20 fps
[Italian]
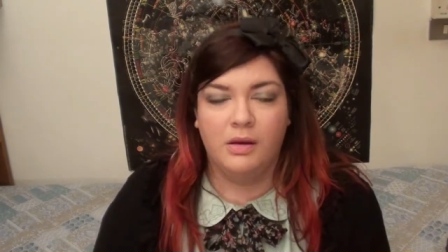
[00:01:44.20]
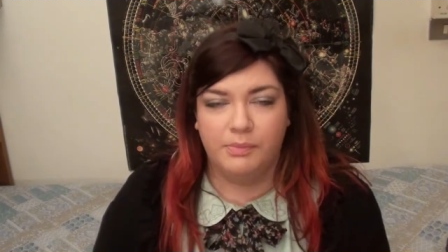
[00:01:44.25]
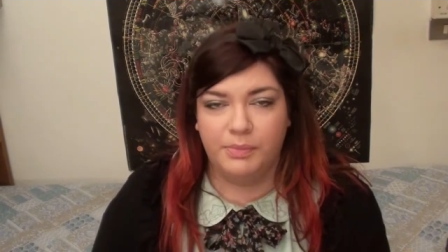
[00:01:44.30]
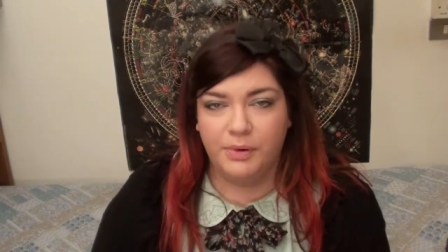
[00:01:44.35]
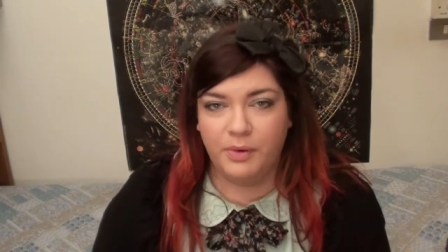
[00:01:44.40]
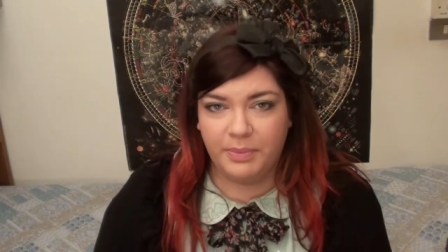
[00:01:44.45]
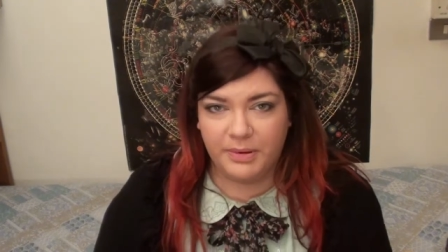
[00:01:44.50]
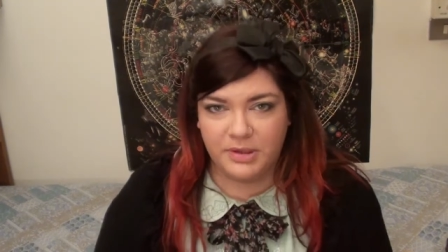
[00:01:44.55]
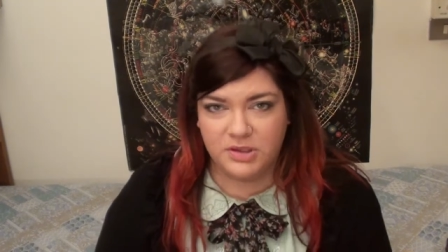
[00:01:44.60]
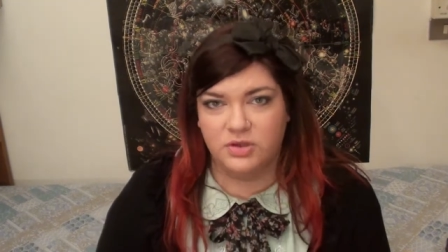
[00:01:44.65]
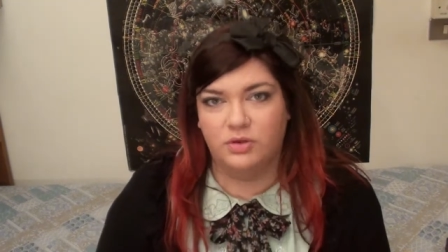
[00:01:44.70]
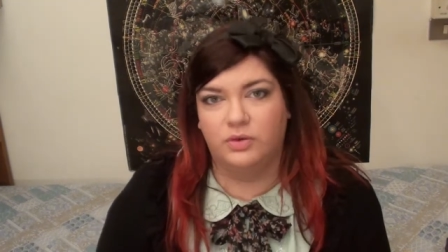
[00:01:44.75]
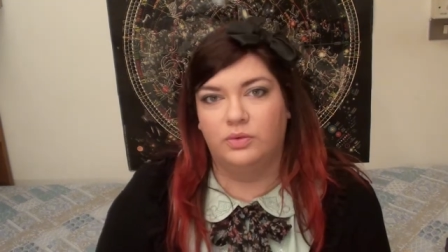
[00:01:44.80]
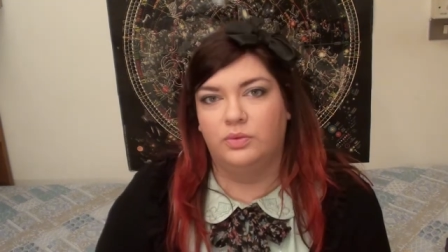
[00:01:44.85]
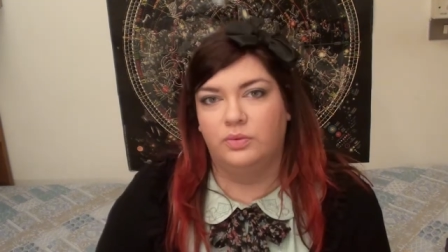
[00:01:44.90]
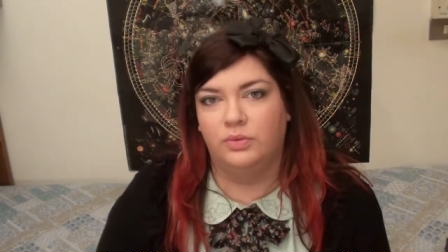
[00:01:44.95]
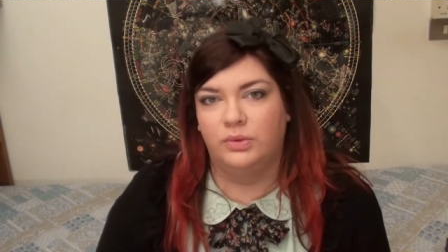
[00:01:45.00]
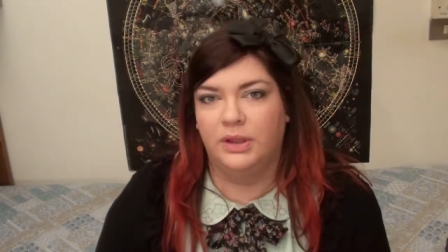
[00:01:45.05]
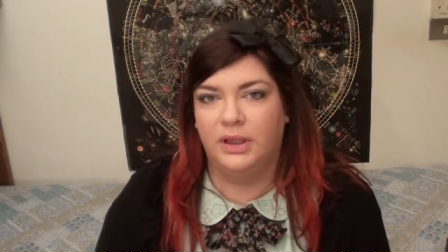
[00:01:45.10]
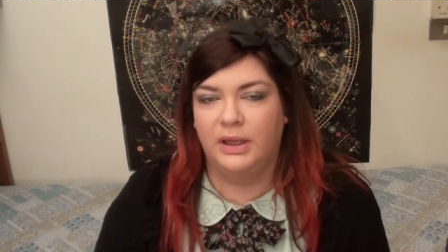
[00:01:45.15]
Poi ho preso
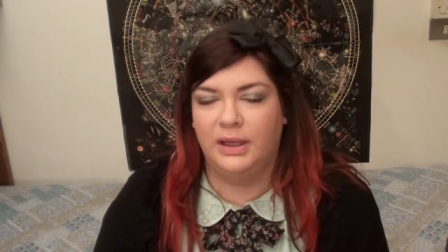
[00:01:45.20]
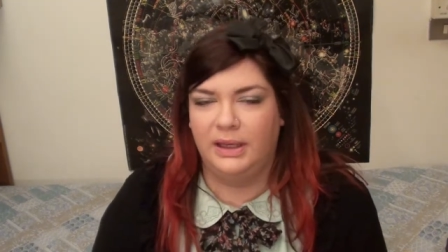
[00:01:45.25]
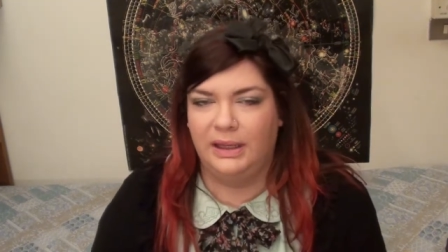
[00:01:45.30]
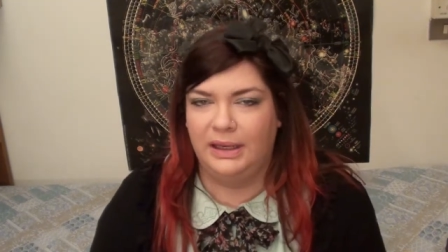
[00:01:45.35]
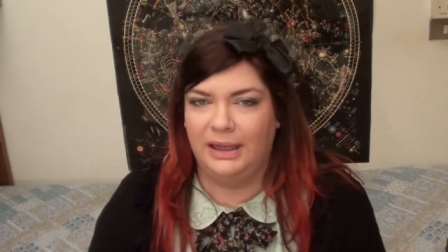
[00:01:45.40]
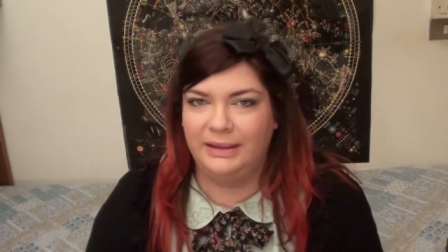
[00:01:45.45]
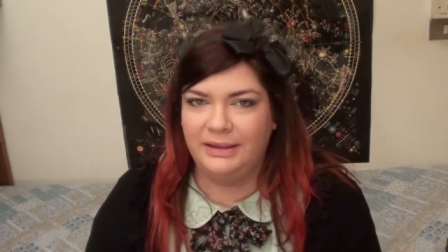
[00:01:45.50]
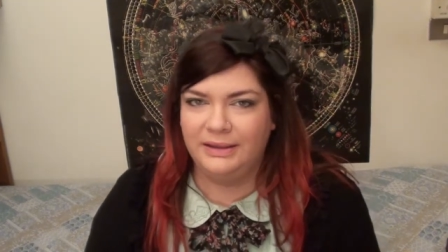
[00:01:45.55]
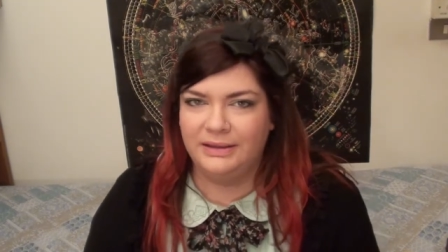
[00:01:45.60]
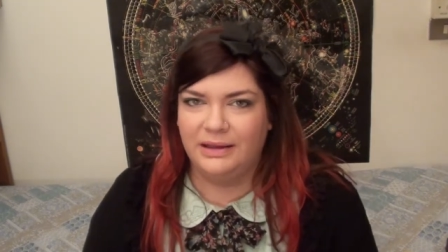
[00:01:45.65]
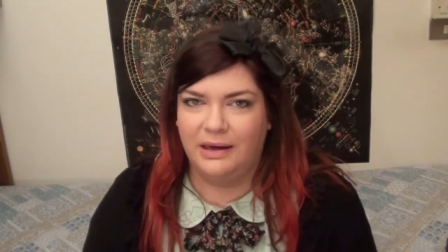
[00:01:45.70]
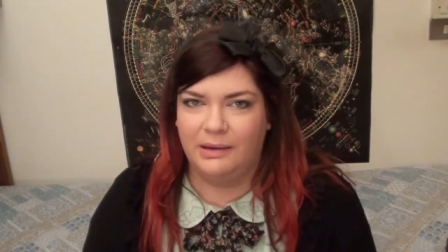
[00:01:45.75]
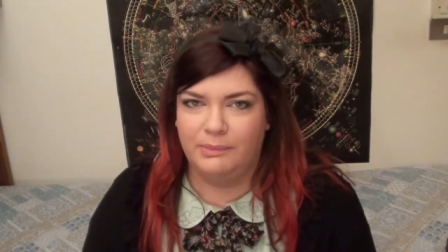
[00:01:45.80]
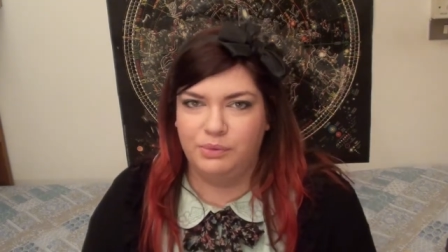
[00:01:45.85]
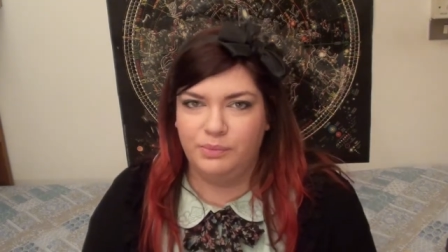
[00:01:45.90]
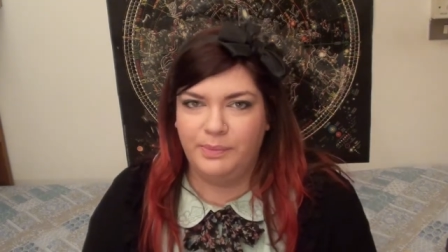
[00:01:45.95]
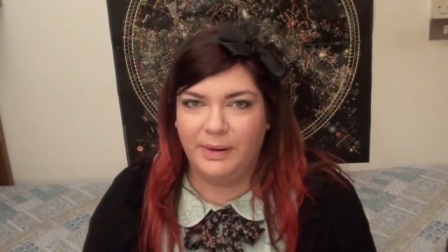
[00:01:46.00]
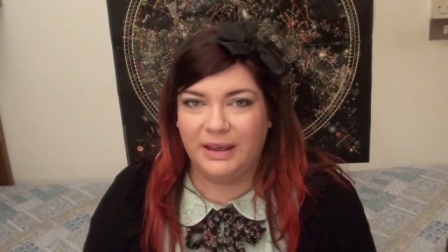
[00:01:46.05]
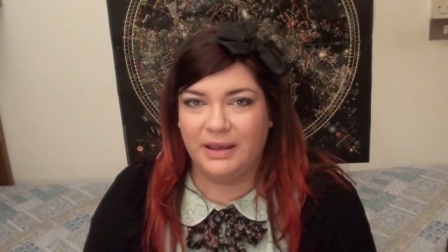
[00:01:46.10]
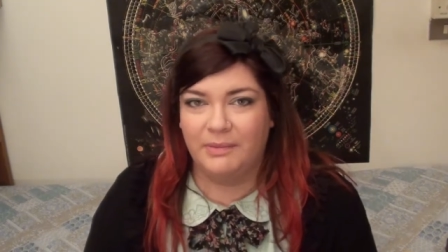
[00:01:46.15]
un eyeliner della
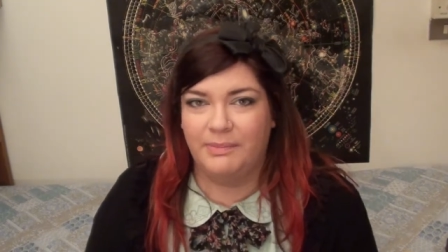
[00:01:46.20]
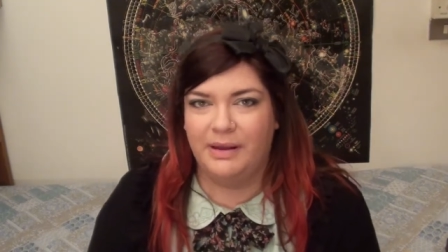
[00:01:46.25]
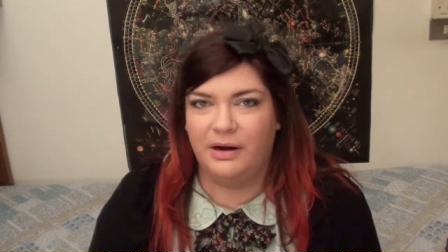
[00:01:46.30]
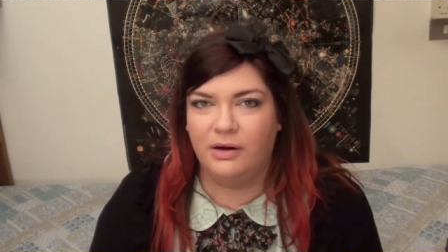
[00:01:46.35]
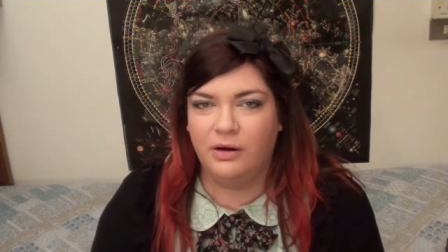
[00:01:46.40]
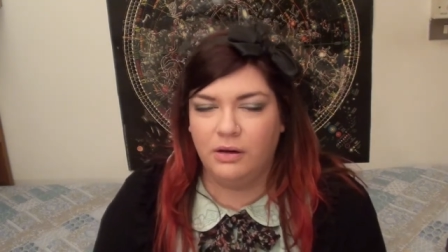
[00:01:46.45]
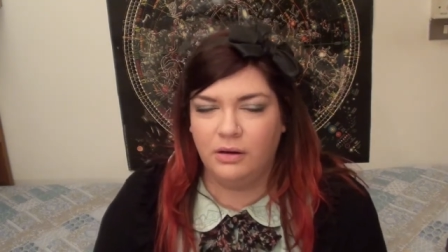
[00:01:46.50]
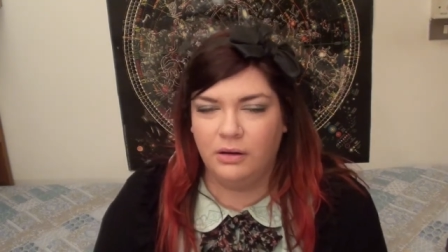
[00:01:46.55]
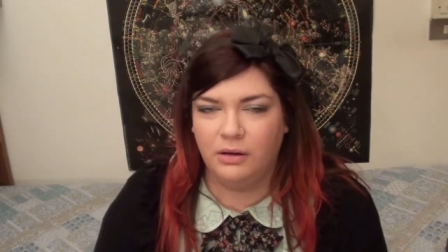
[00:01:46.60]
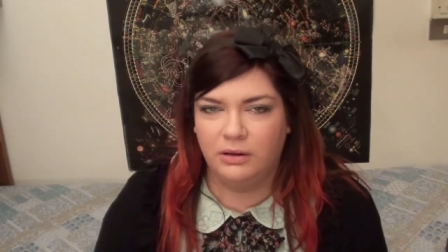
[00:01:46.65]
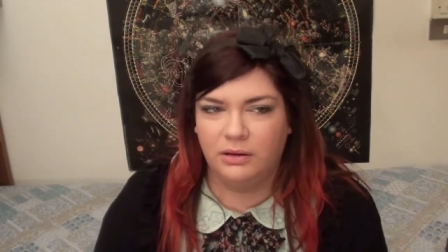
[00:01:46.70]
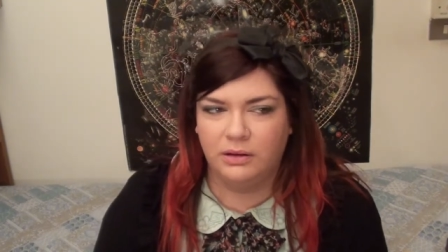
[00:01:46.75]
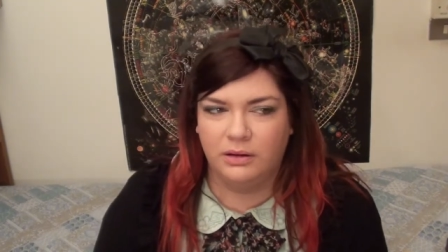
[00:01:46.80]
pupa che però,